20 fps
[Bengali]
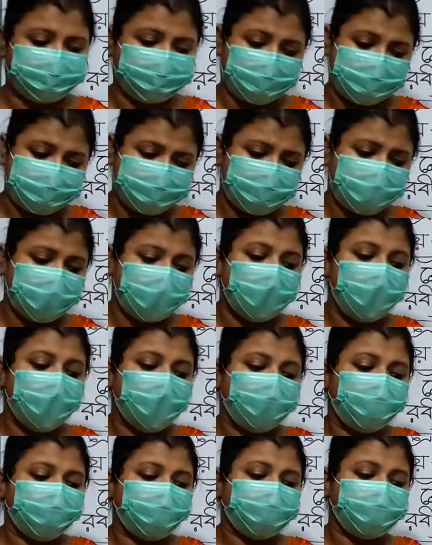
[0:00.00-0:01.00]
পাশে
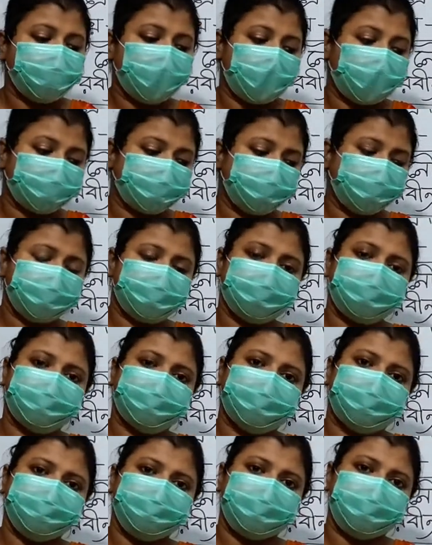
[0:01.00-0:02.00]
ওই ঘাটে কি
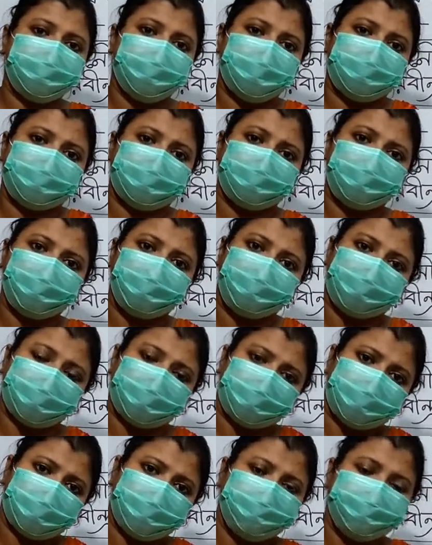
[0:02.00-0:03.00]
করেছে তার
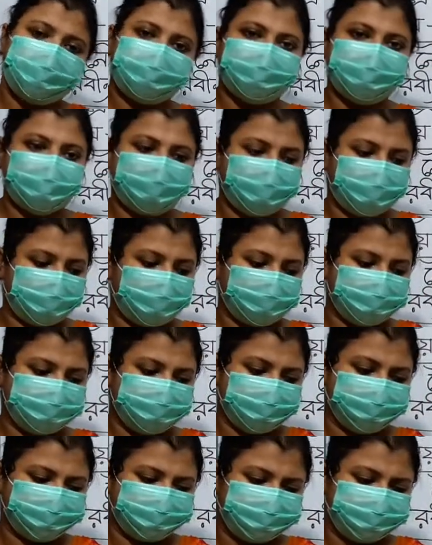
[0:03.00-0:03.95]
নৌকাটাকে বেঁধে রেখেছে